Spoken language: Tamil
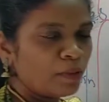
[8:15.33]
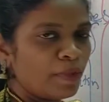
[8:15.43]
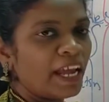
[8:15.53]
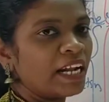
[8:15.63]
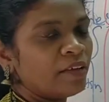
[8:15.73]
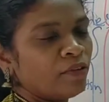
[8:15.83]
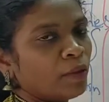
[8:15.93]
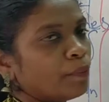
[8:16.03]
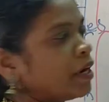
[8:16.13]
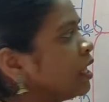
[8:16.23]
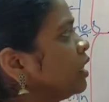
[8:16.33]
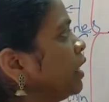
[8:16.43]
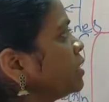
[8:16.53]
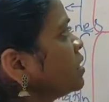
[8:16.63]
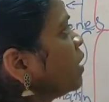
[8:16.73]
தி மேல் டெவலப்மெண்ட்
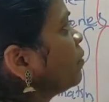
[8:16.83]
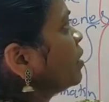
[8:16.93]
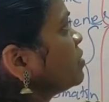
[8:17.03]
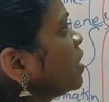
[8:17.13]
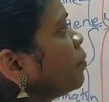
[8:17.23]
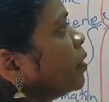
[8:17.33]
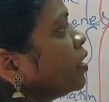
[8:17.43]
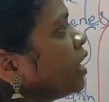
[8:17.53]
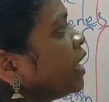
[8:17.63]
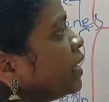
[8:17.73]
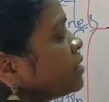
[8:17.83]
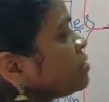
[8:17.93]
இந்த எஸ்ஆர்வி விரிஜன் என்ன பண்ணுன்னா